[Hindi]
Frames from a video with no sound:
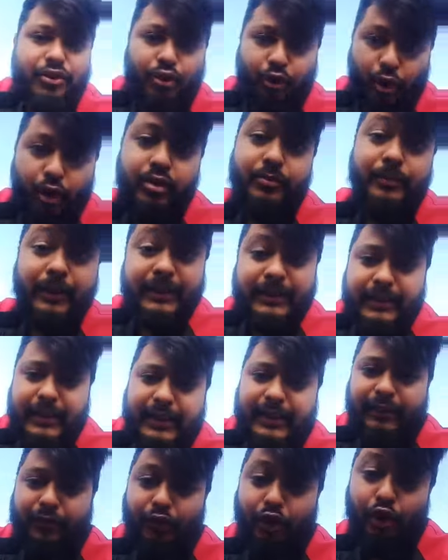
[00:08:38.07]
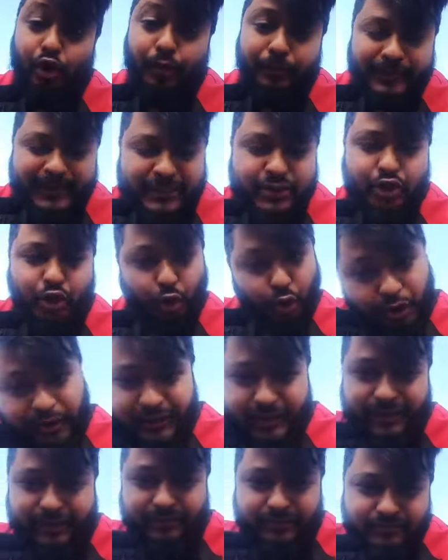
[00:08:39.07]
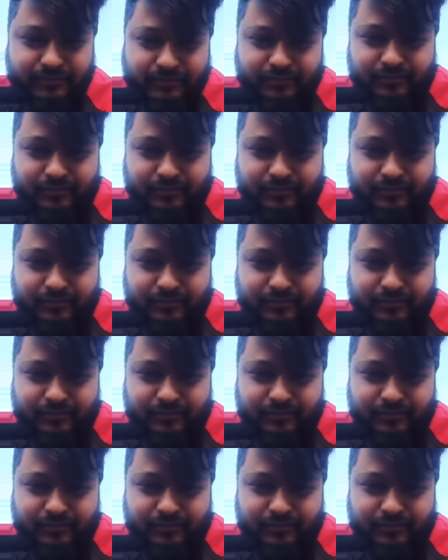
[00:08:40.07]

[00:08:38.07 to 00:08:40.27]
स्ट्रांग बंदे ने वो उम्मीद छोड़ दी